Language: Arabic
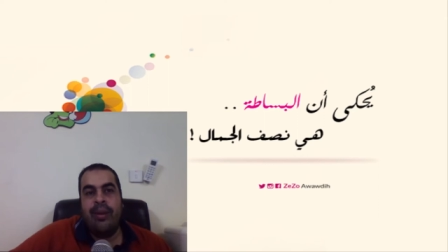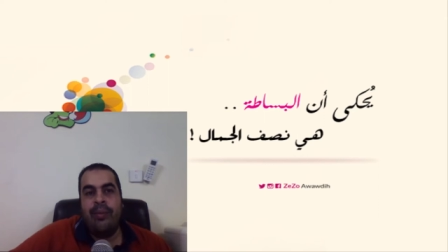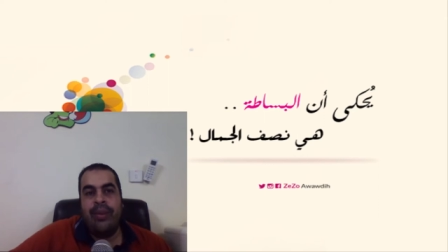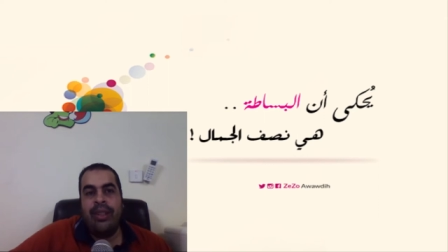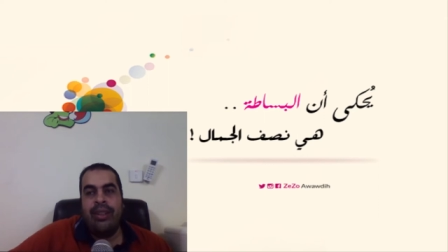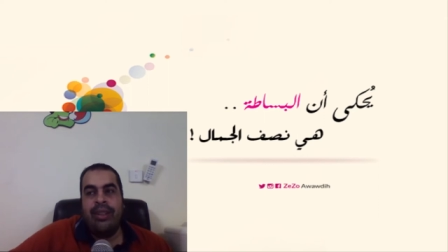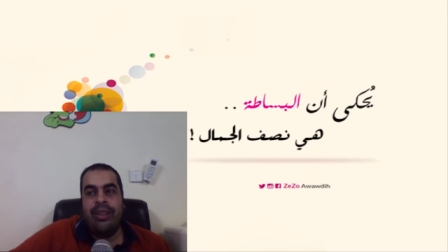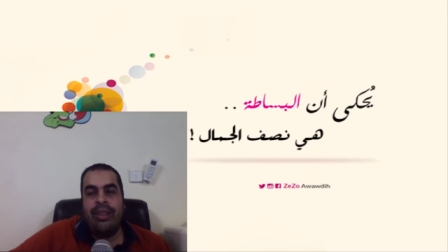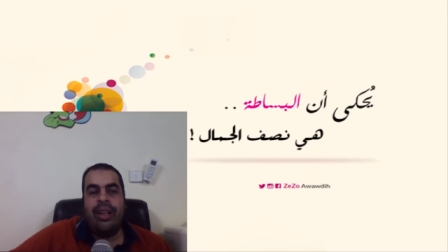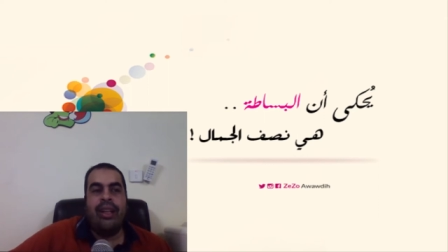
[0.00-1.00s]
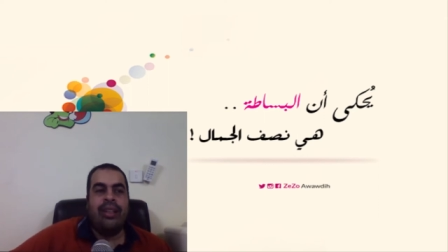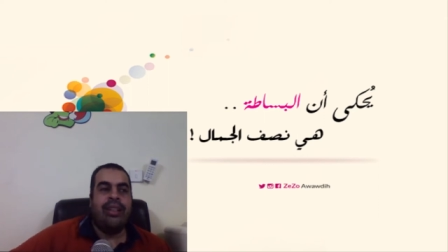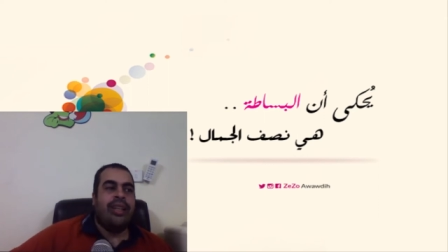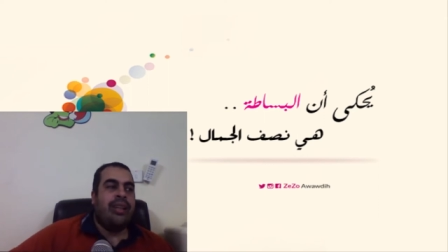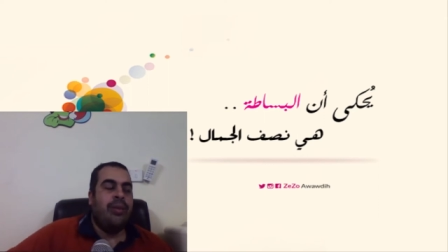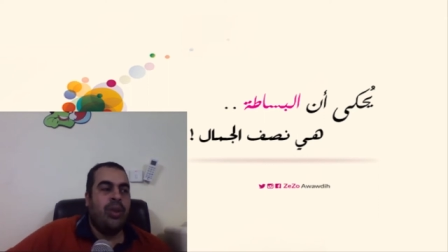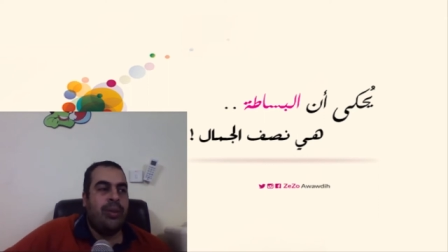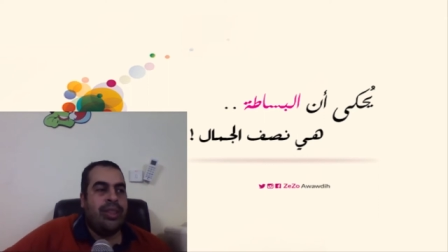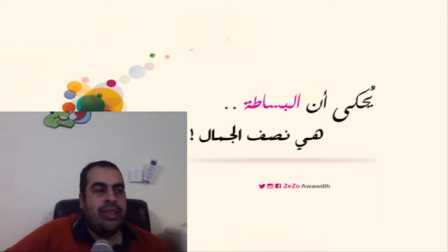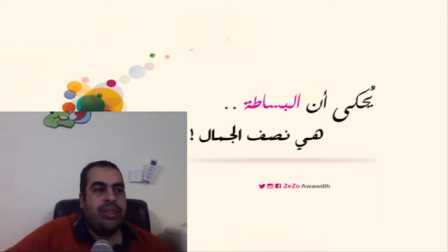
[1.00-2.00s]
تمام هناك الموضوع
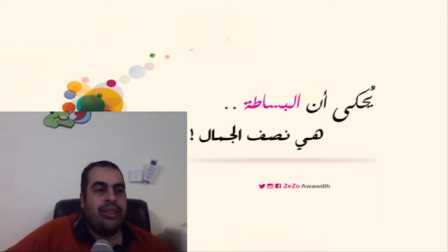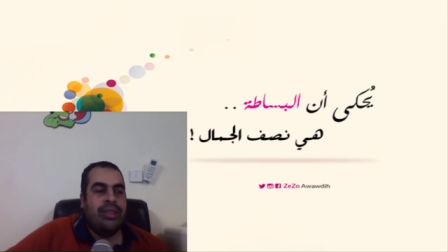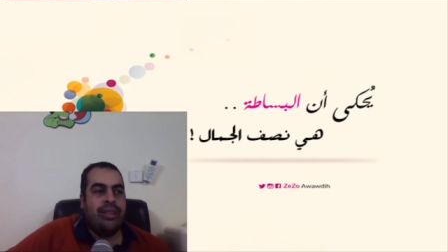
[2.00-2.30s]
بسيط